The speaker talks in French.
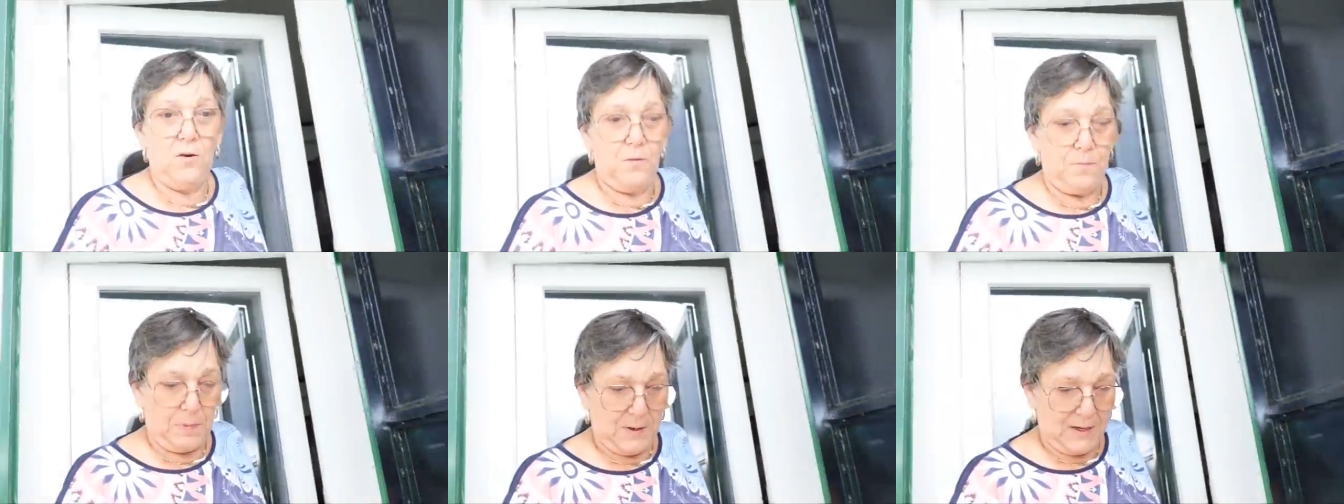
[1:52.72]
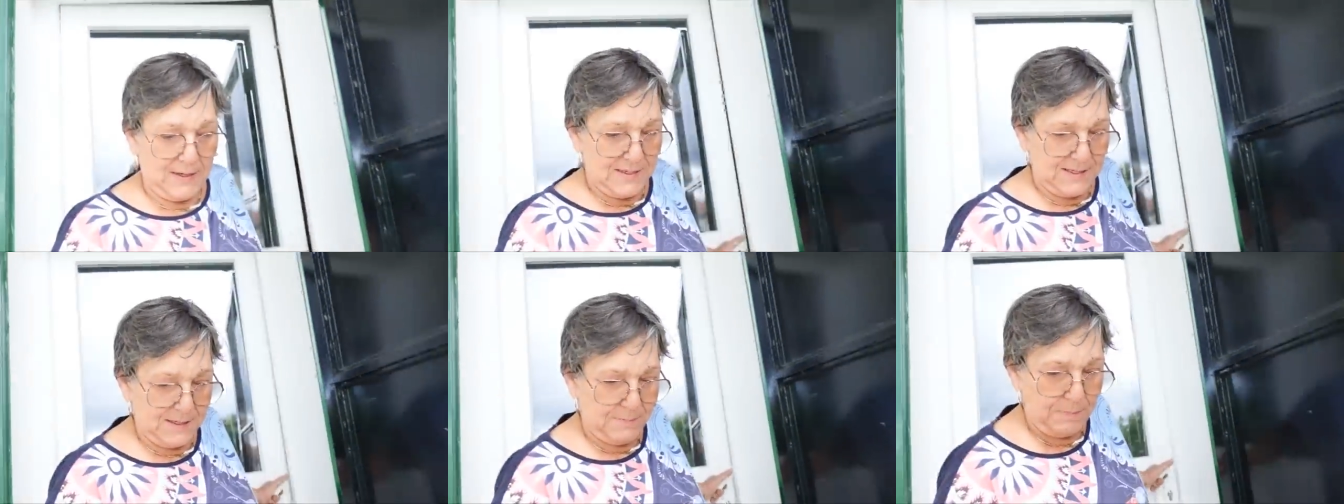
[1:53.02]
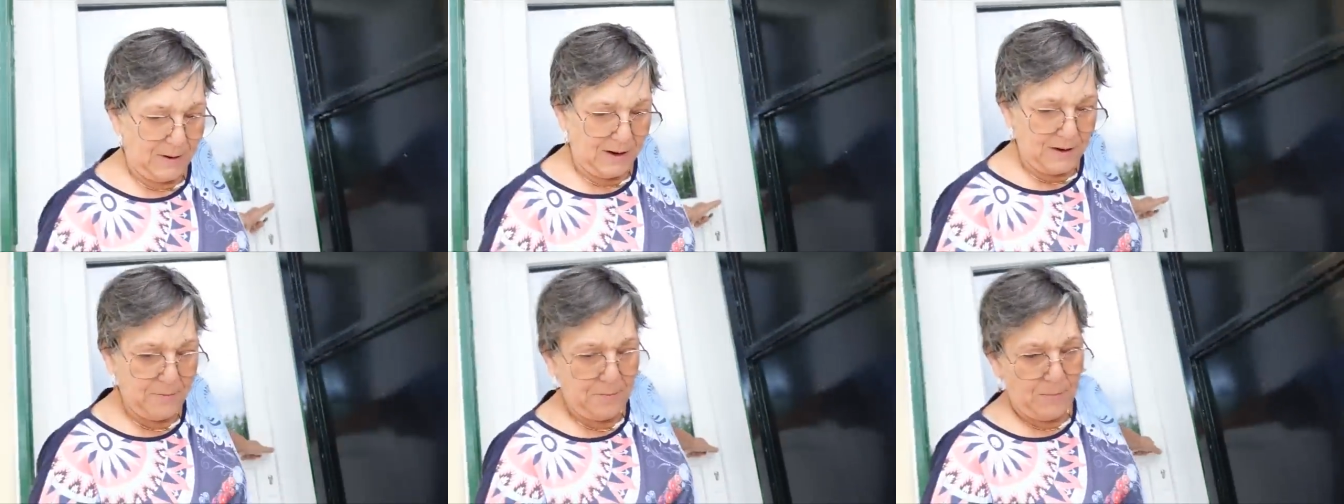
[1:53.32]
euh,
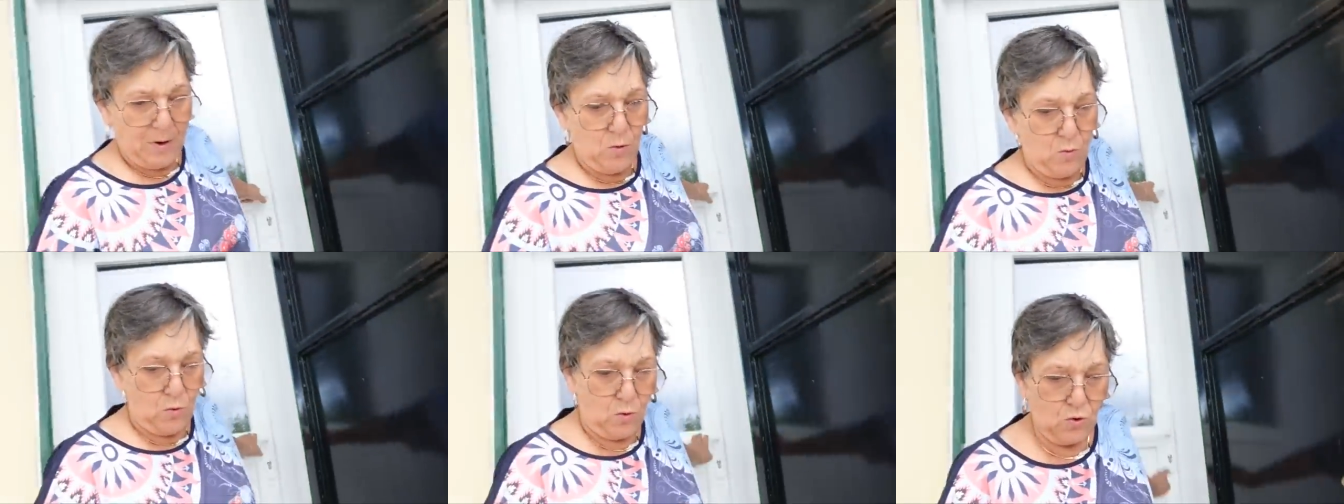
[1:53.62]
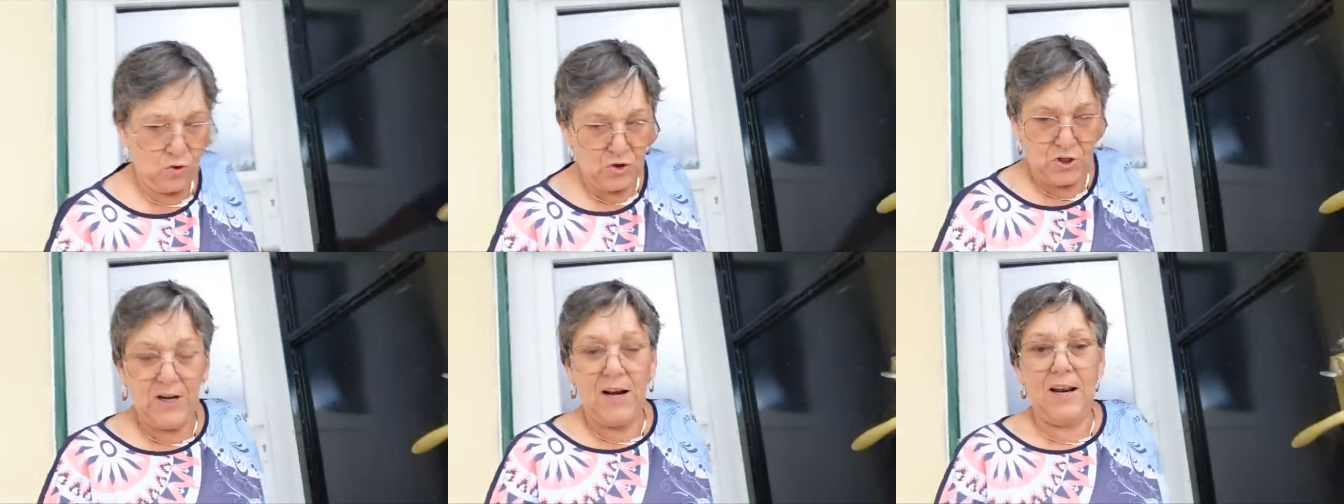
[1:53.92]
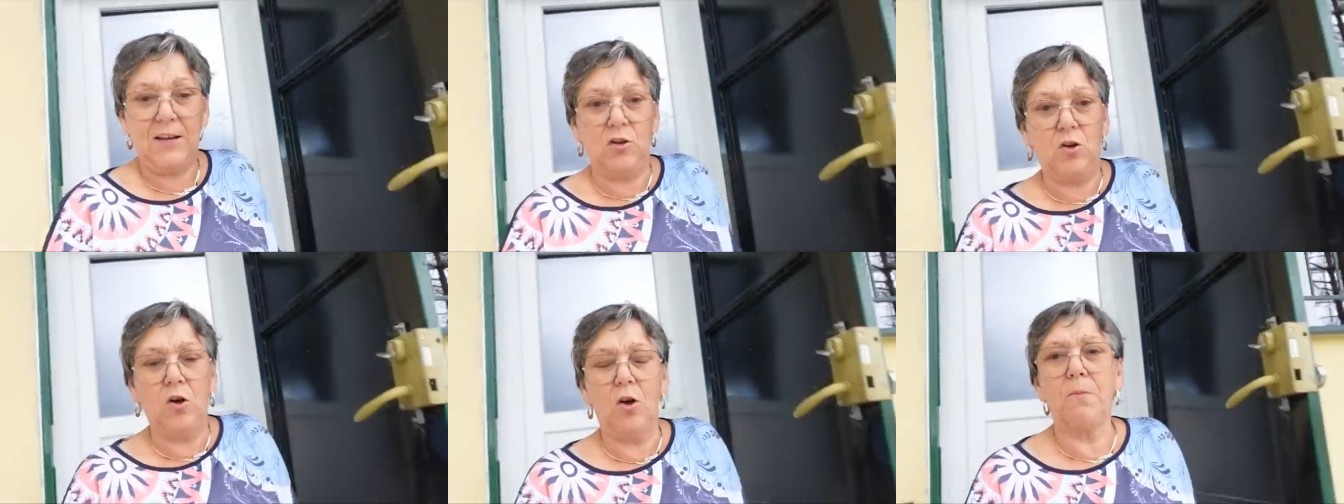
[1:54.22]
principalement au
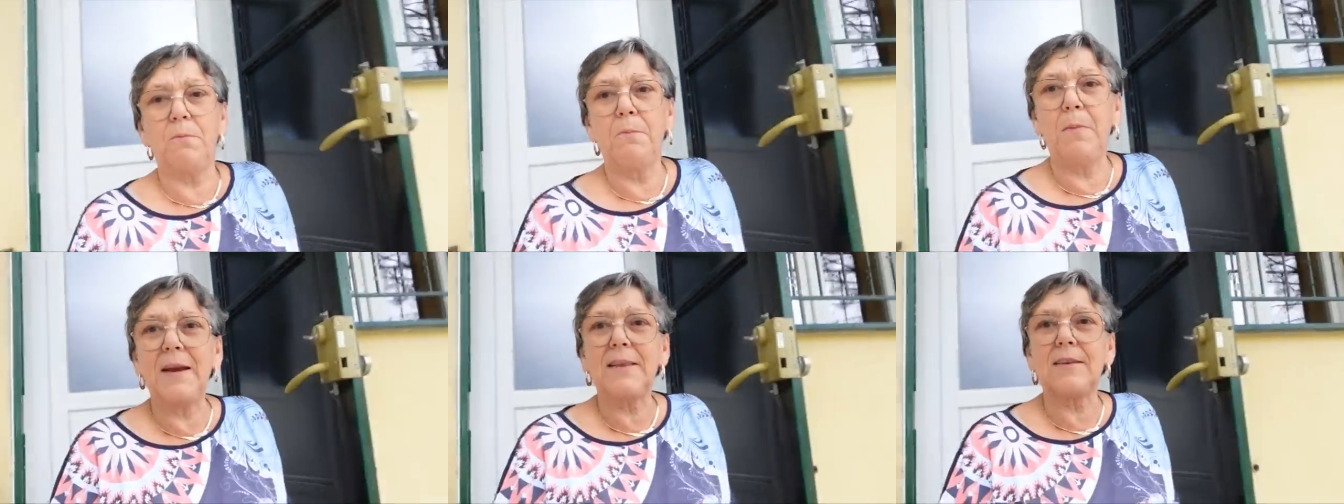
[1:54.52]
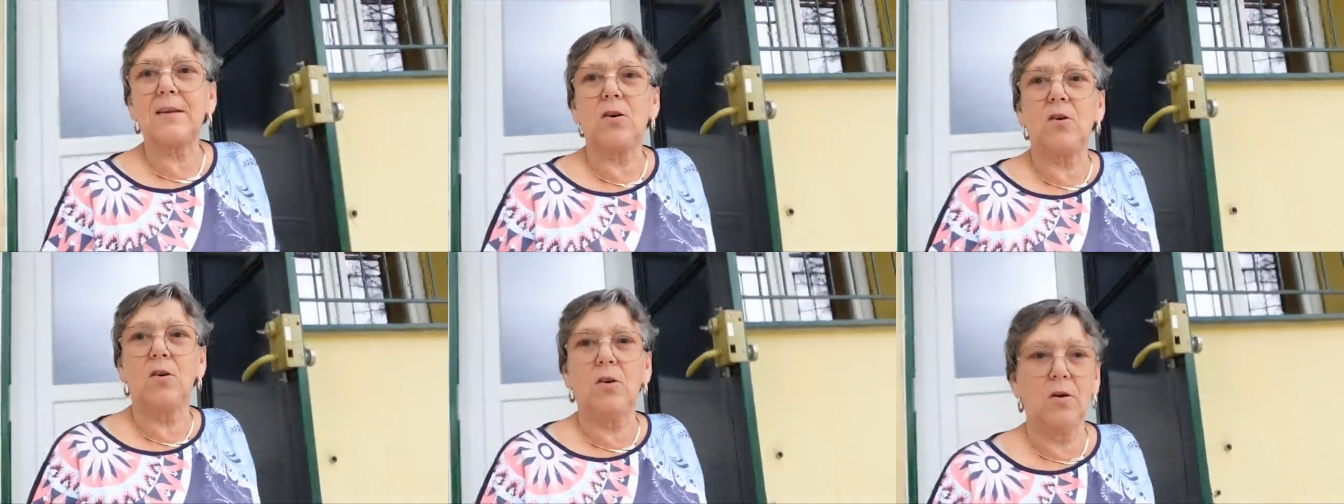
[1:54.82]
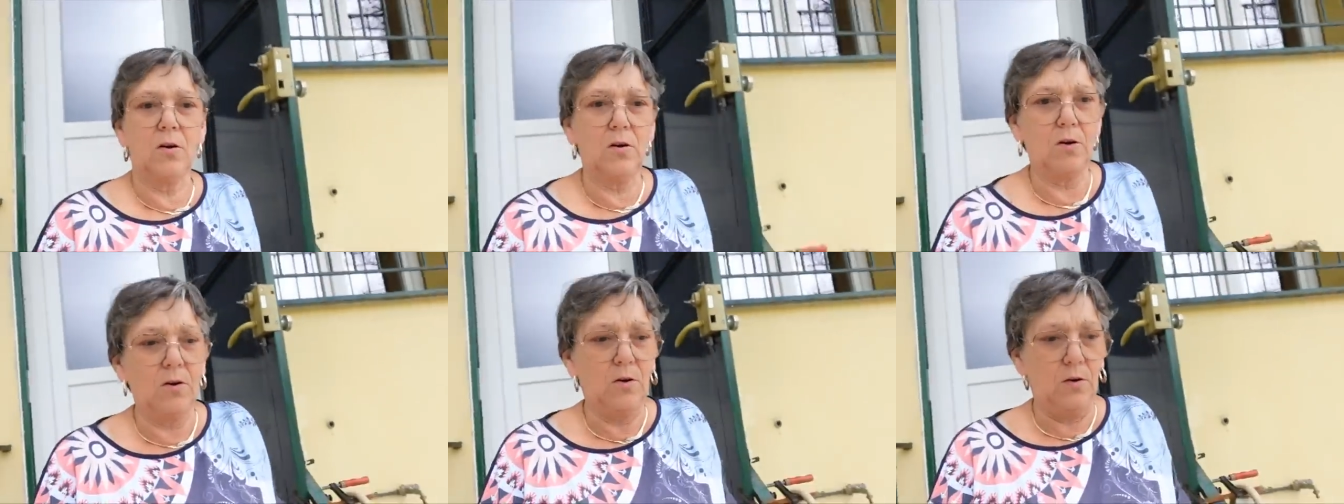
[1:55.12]
congélateur mettre
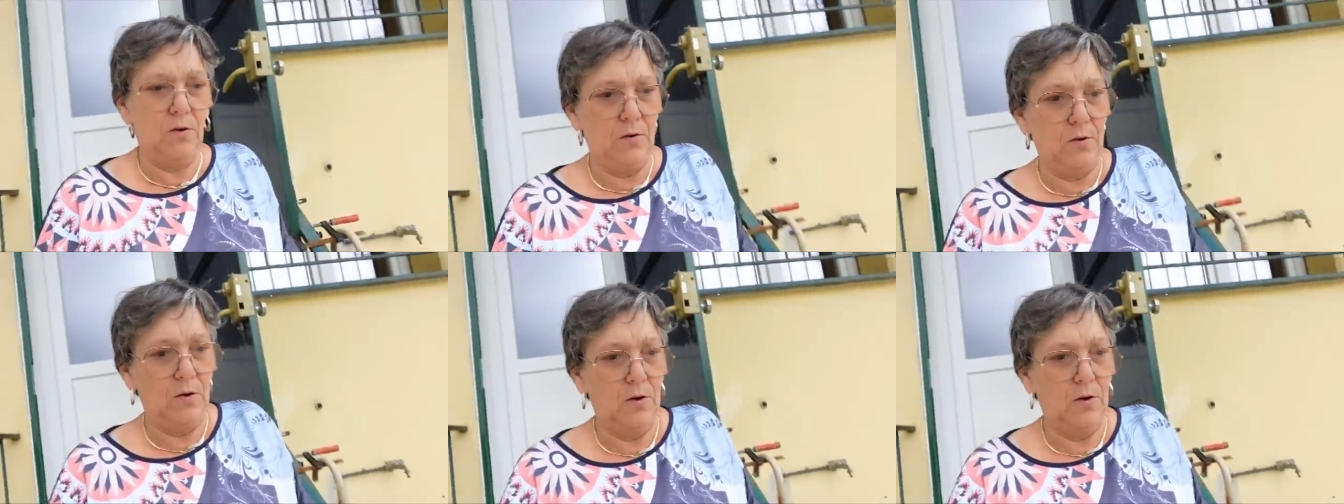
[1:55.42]
euh,